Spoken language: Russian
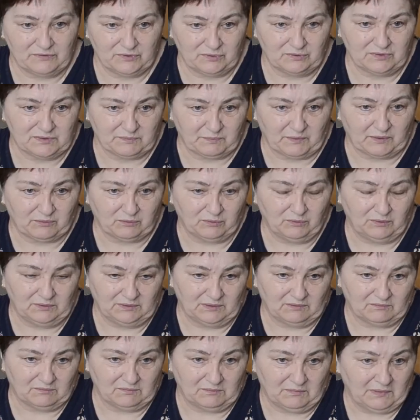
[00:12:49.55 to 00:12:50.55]
Все
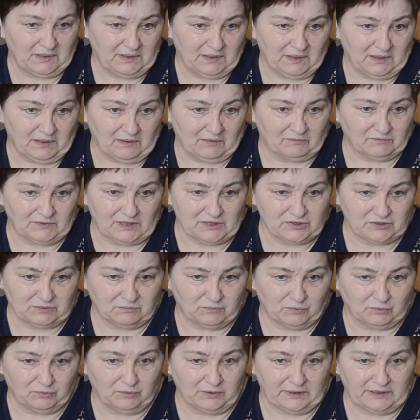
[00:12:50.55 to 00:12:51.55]
спокойно в
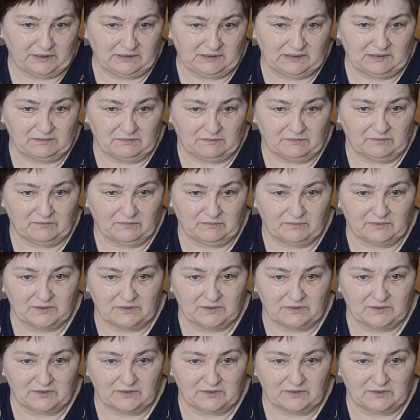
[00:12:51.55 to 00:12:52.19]
нашем городе